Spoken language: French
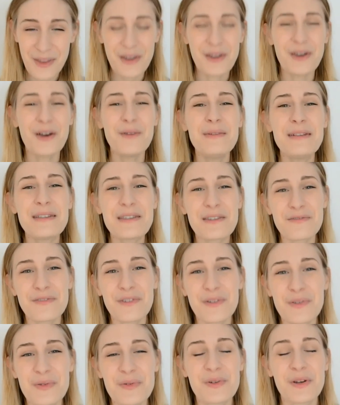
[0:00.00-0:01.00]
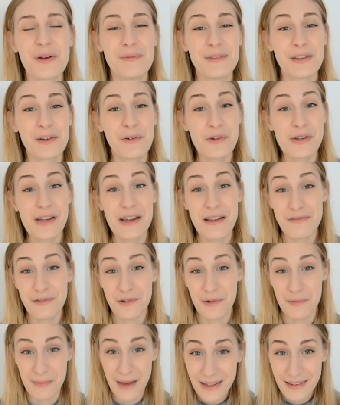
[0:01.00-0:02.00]
comme ils sont vendus comme des rouges à
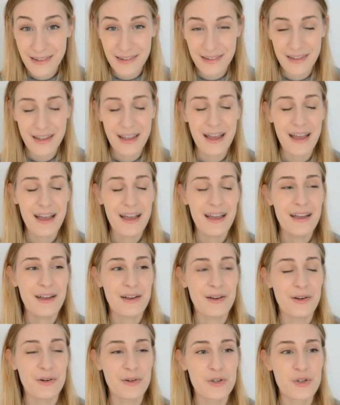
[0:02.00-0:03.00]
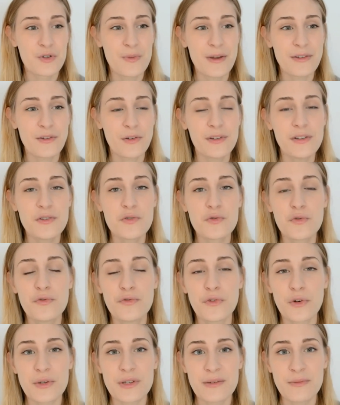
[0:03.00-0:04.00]
lèvres mat, euh, je m'attendais du coup
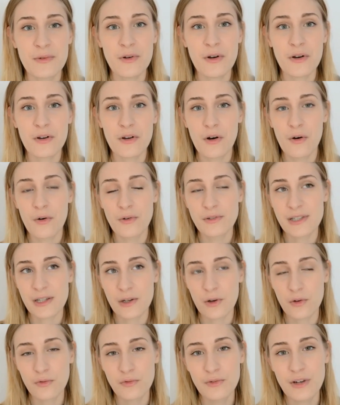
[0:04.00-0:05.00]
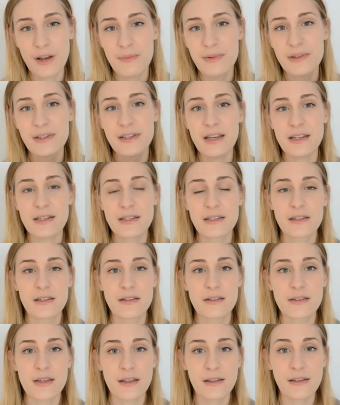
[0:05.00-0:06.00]
forcément quand, quand vous l'appliquez à ce qu'il y ait
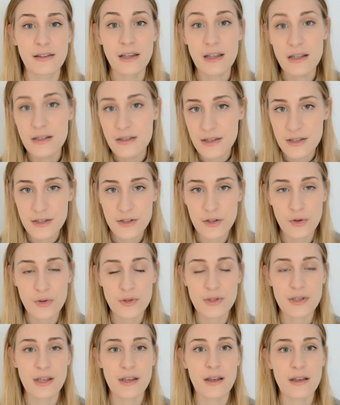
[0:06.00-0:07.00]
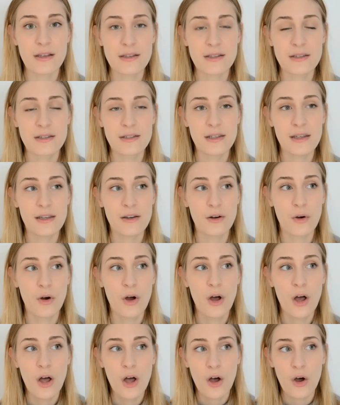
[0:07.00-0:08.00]
une certaine résistance, à ce qui est
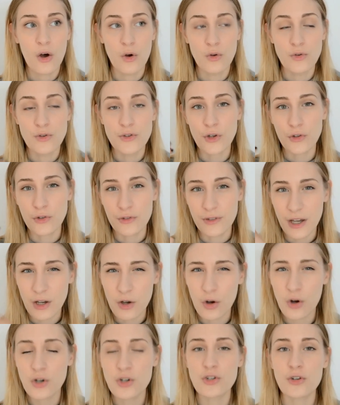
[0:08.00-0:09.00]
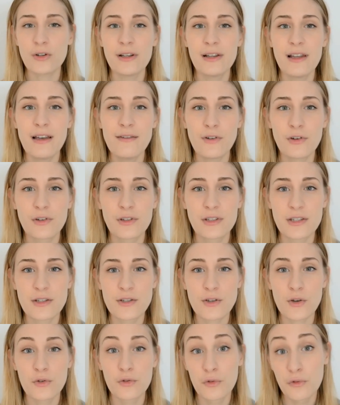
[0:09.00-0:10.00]
euh, une sorte d'accroche sur les lèvres, qui est une
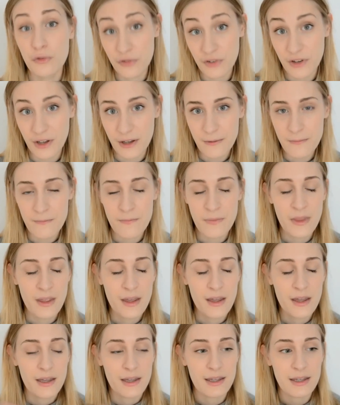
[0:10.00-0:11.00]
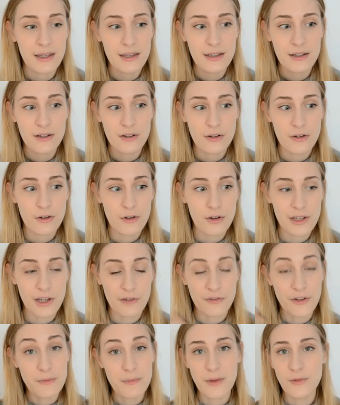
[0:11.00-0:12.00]
sorte de frein. et, en
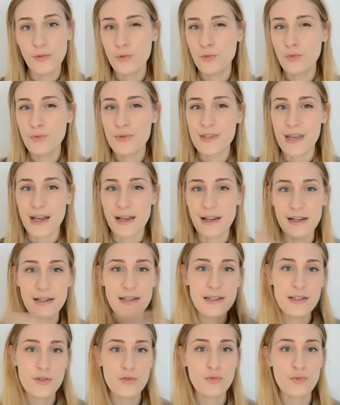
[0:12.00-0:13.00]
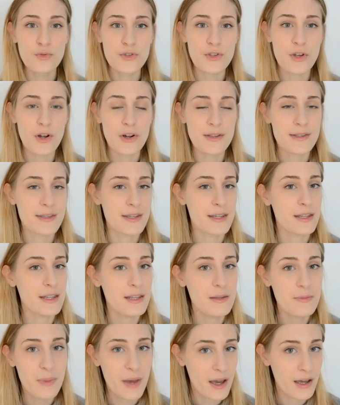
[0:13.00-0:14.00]
fait pas du tout, ça glisse tout seul, c'est
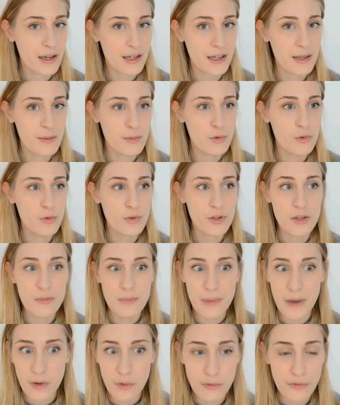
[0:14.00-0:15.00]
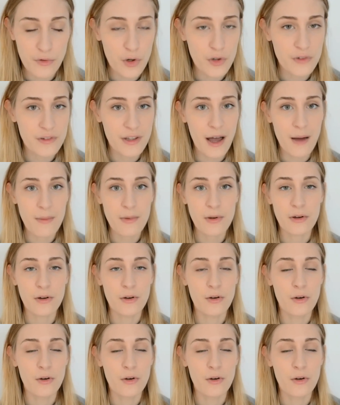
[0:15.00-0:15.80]
hyper crémeux, hyper confortable